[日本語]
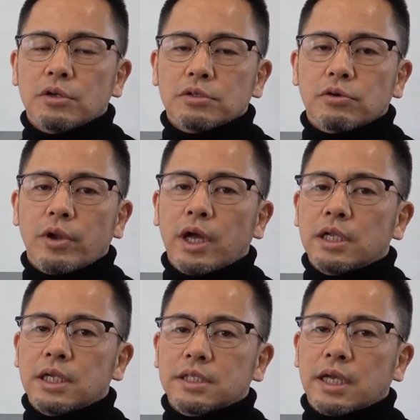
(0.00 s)
それが
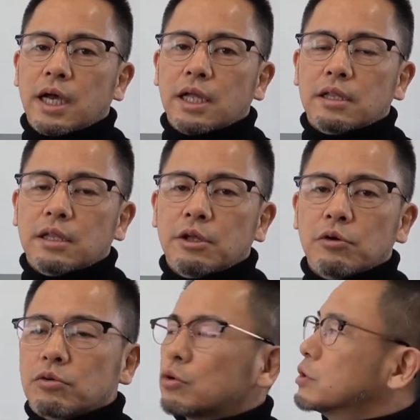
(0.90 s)
なぜかっていう
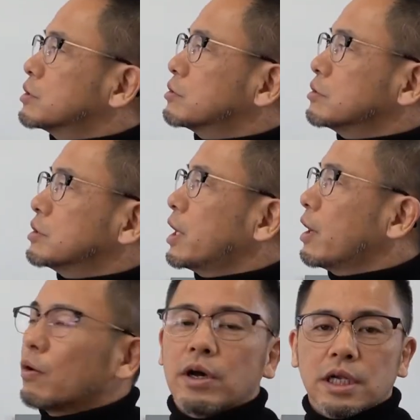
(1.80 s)
ことについ
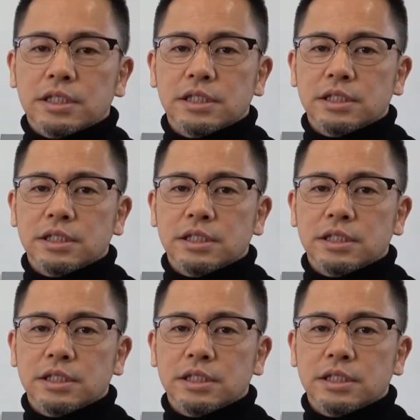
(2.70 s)
てお話